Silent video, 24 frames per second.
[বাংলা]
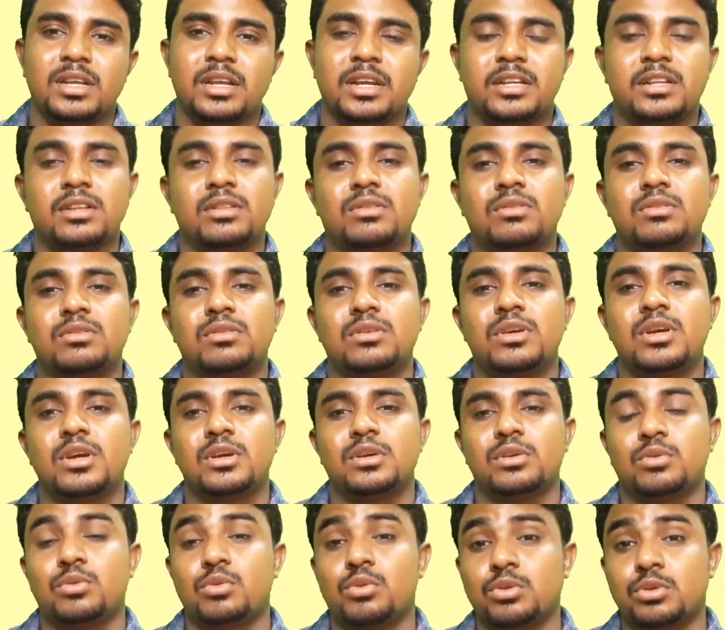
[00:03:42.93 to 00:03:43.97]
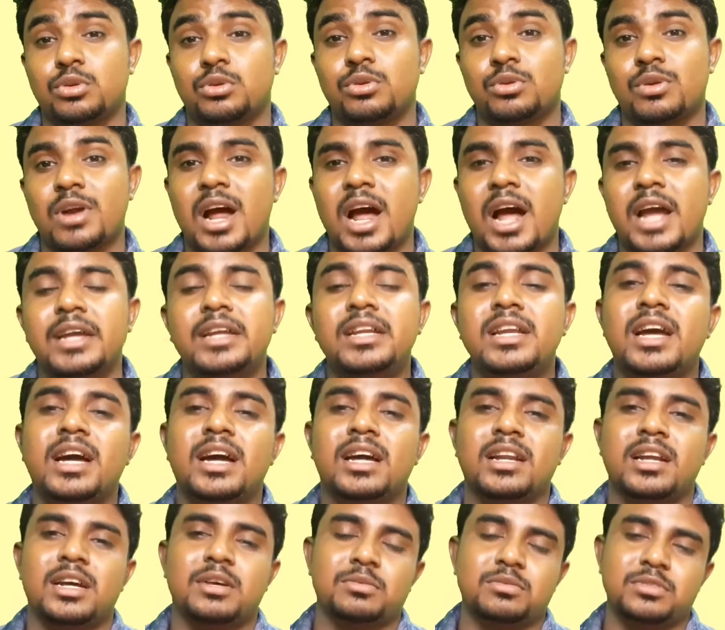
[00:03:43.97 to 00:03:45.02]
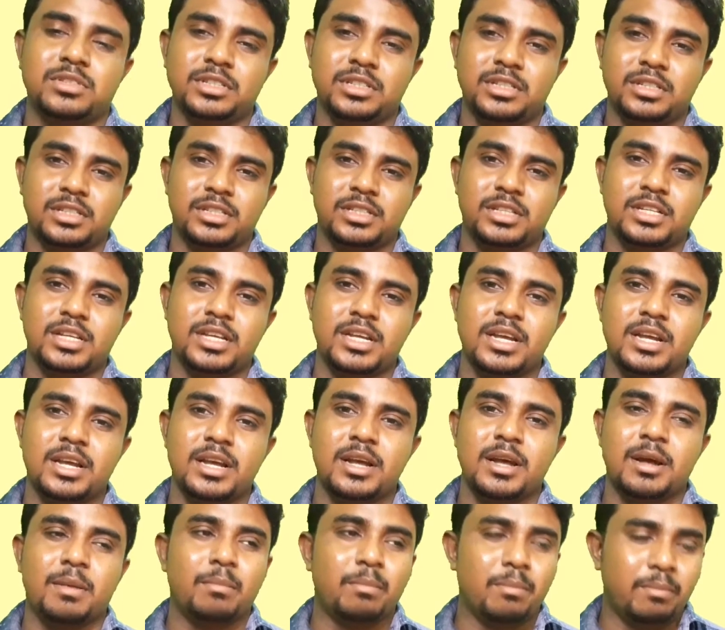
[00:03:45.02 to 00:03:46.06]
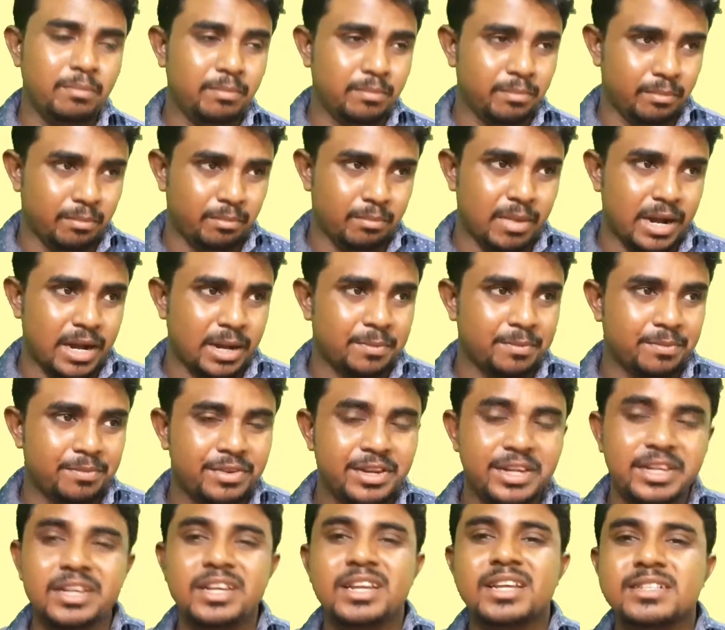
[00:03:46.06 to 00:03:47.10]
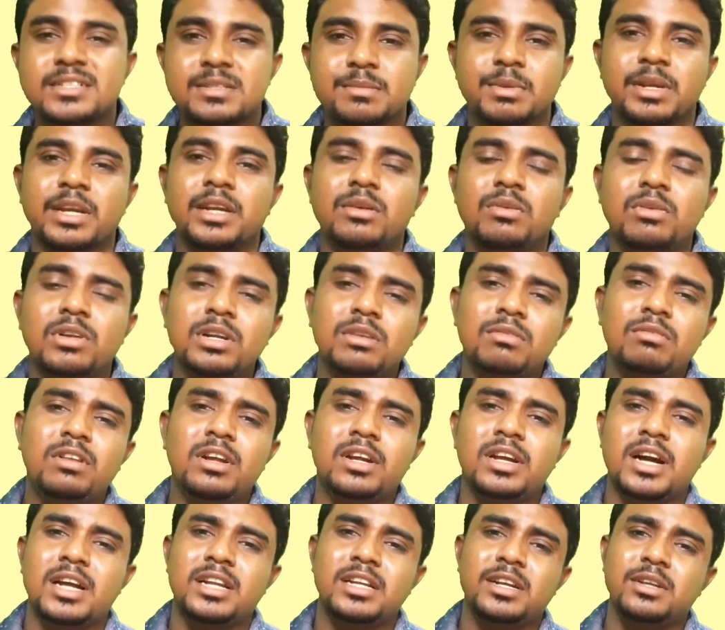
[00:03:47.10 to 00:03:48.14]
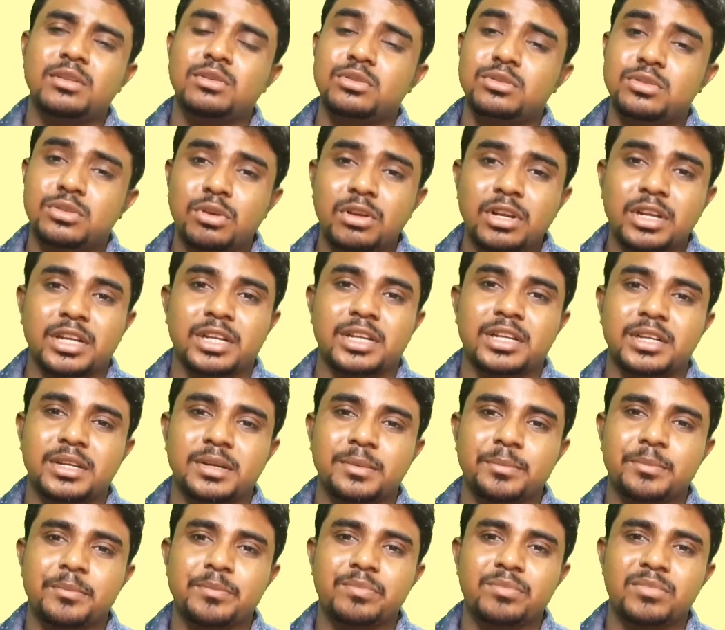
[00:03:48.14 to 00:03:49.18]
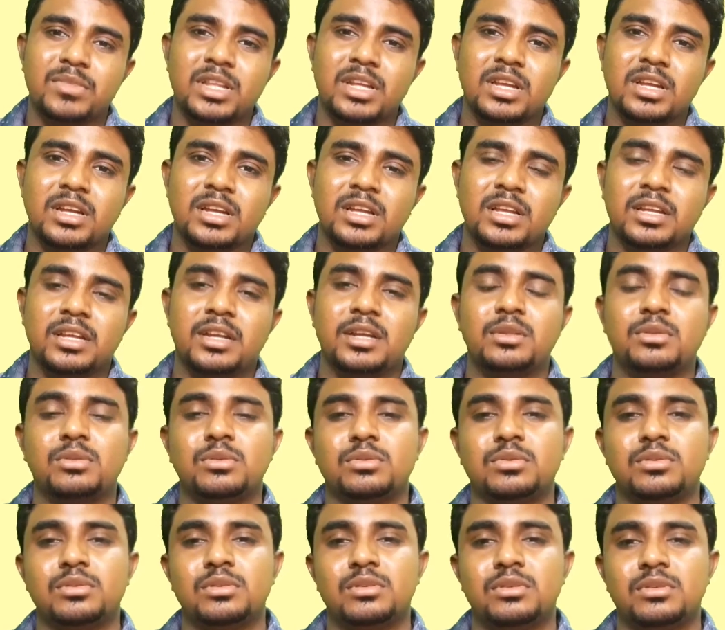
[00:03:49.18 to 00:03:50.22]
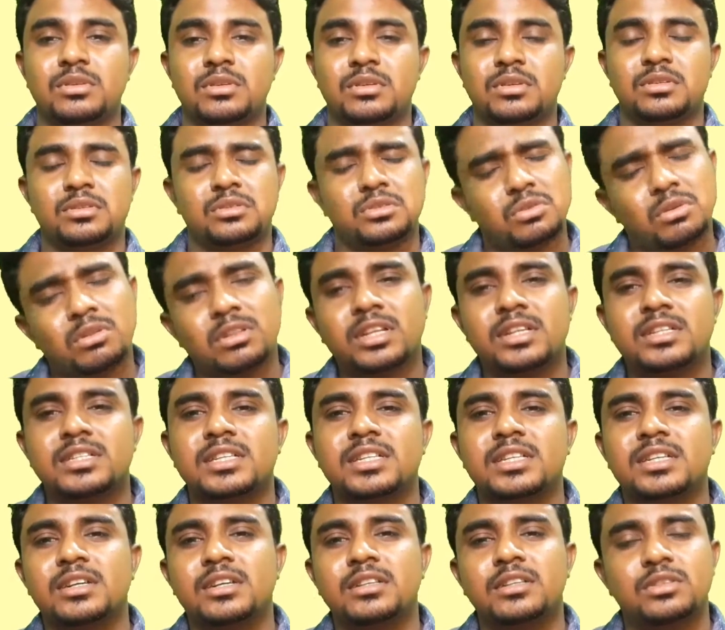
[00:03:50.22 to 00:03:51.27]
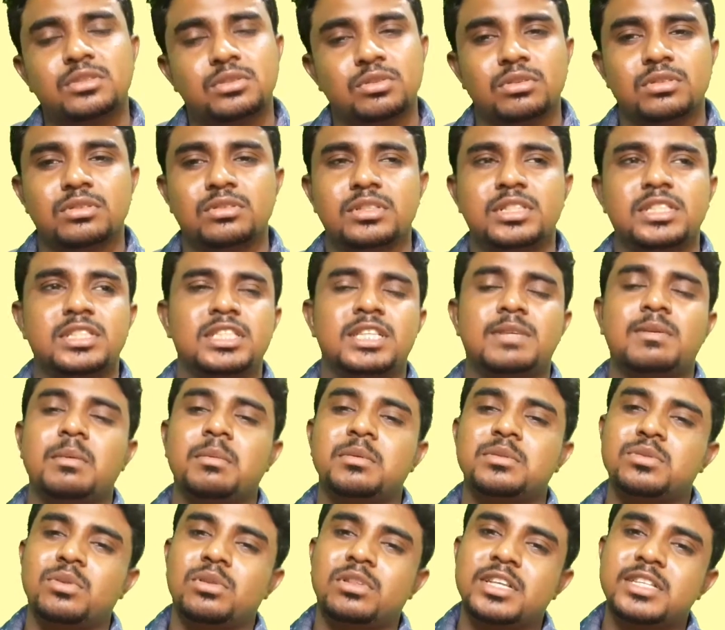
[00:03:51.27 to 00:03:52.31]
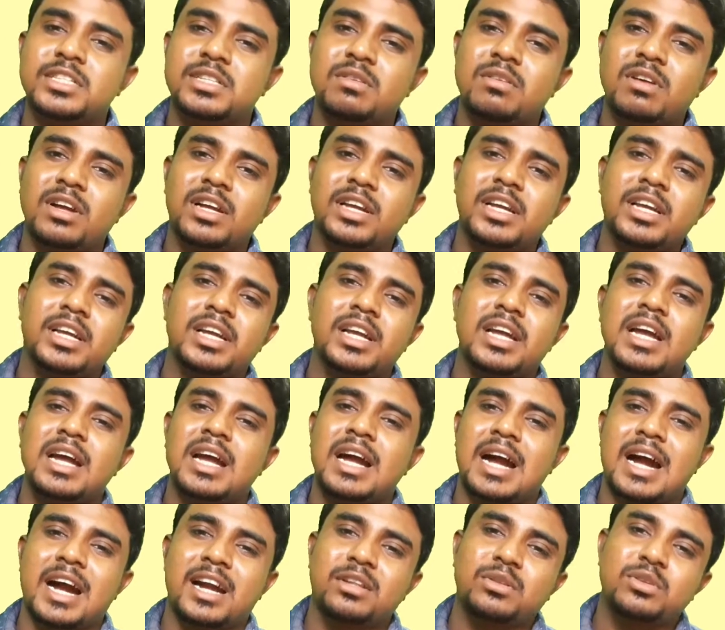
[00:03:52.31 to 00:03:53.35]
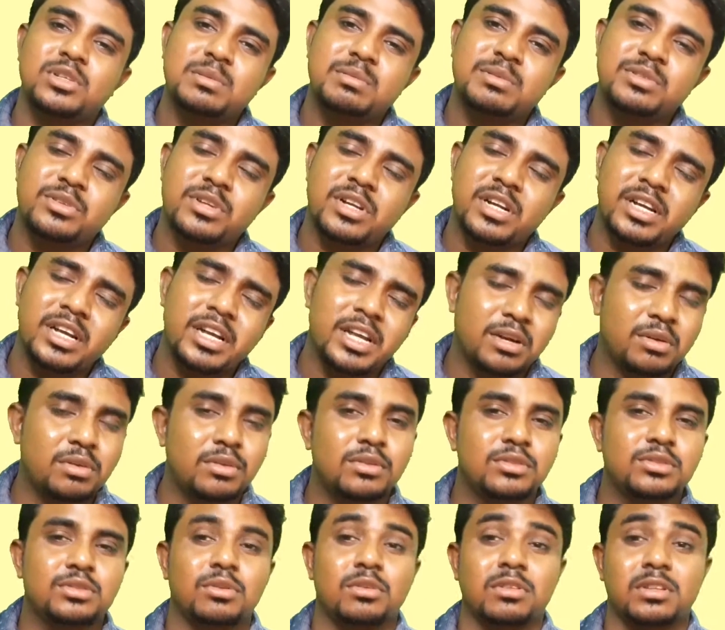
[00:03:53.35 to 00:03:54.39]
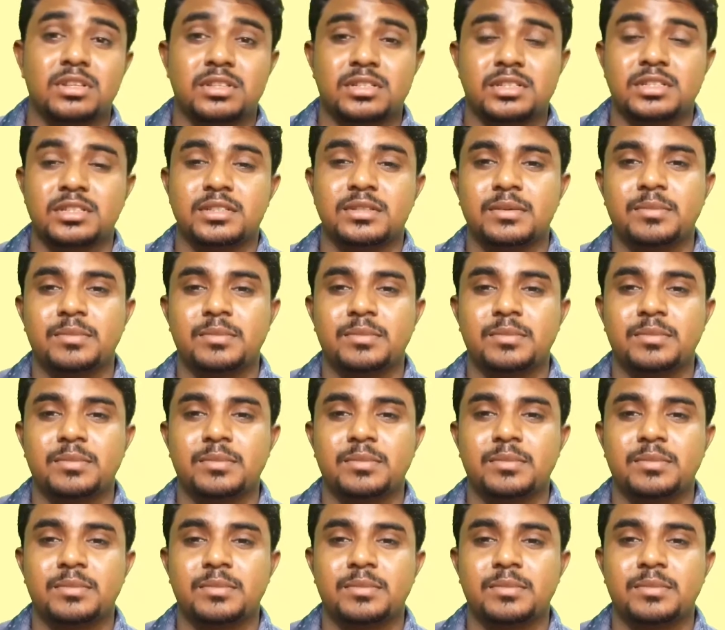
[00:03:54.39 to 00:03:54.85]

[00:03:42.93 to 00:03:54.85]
এটা তো কঠোর আইনে আনা উচিত বা ফিটনেসবিহীন অনেকগুলো গাড়ি কিন্তু চলে কিন্তু চলতেছে যেভাবে চলতেছিল আগে আট দশ বছর আগে এখনও চলতেছে